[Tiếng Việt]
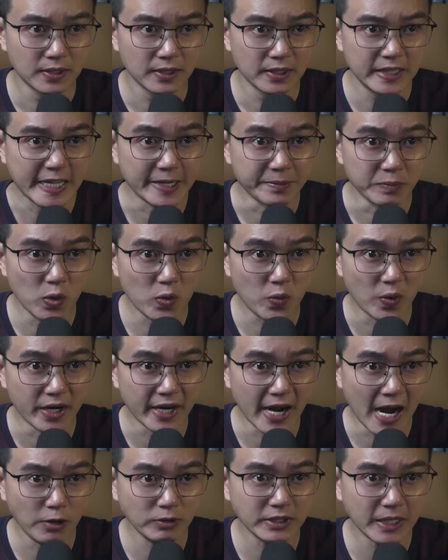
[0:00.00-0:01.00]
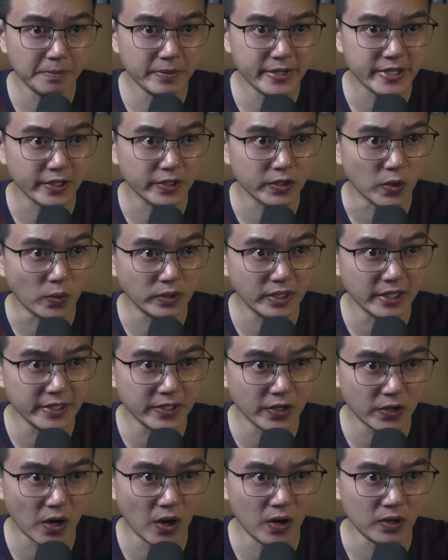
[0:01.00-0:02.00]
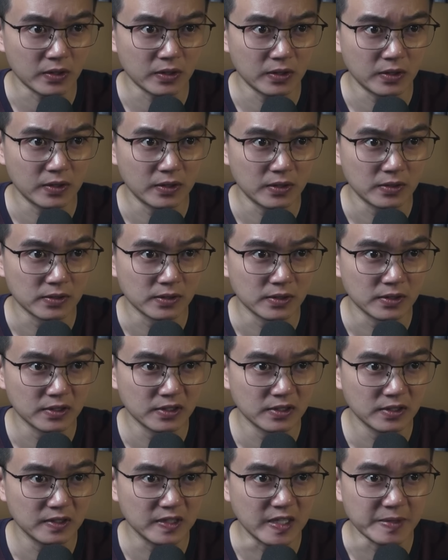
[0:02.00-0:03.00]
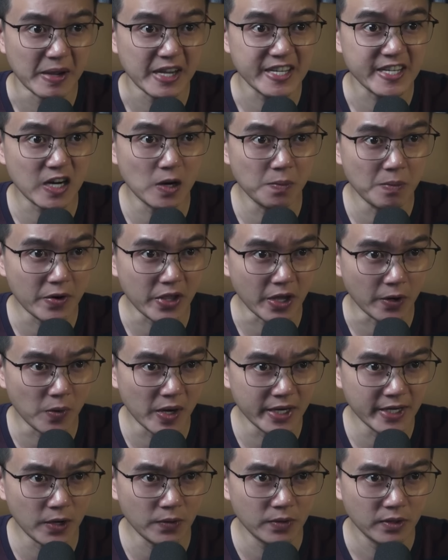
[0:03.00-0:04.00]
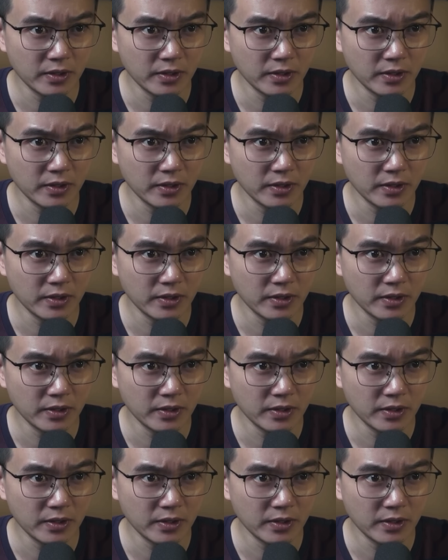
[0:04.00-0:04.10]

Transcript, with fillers: tiền mua quần áo, sắm sửa đủ thứ cho con, thì mẹ sẽ không bao giờ quên đâu.